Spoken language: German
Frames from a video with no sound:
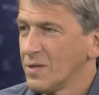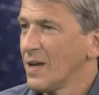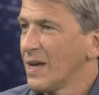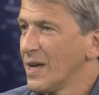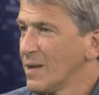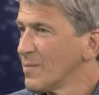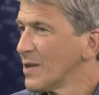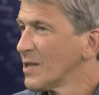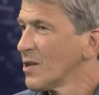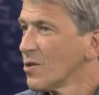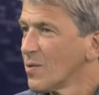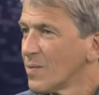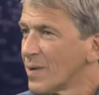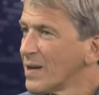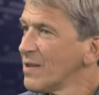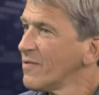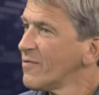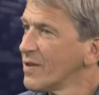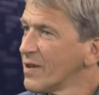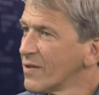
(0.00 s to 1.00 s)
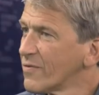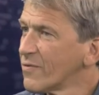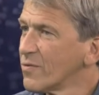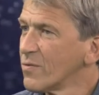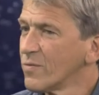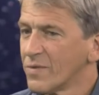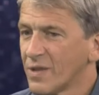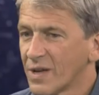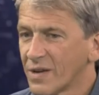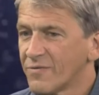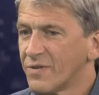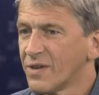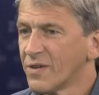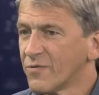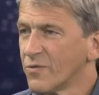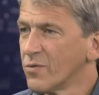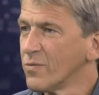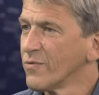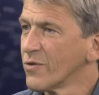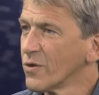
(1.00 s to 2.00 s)
reden wir drüber in vier, fünf, nach
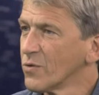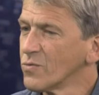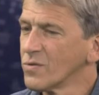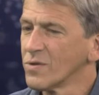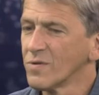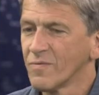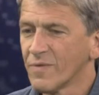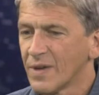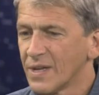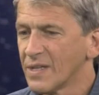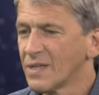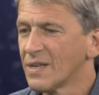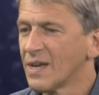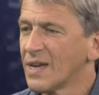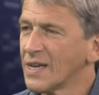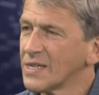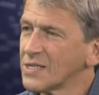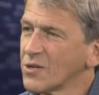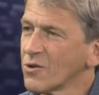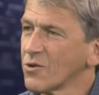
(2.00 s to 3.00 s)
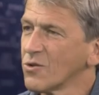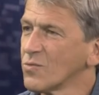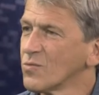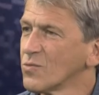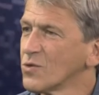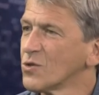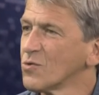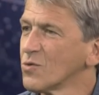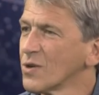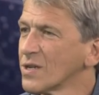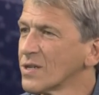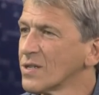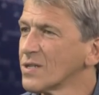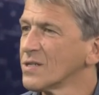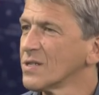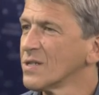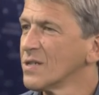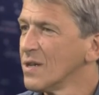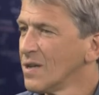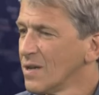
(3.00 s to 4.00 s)
vier, fünf Runden, wenn der erste Rhythmus durch
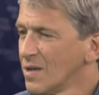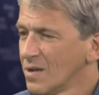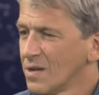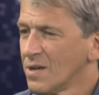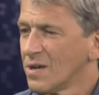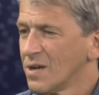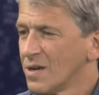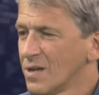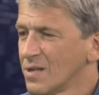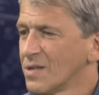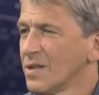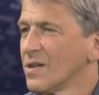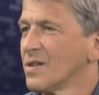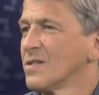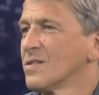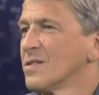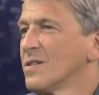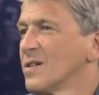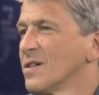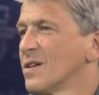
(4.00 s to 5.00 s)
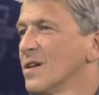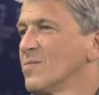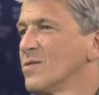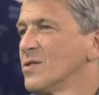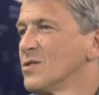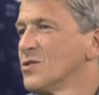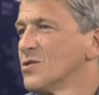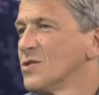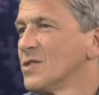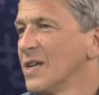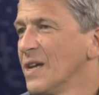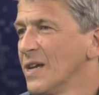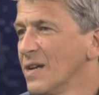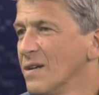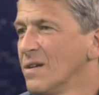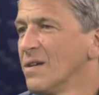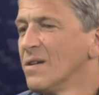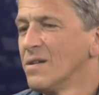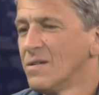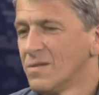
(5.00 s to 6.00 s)
ist, äh, dann, dann kann man schon
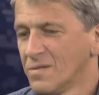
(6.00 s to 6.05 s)
sehen,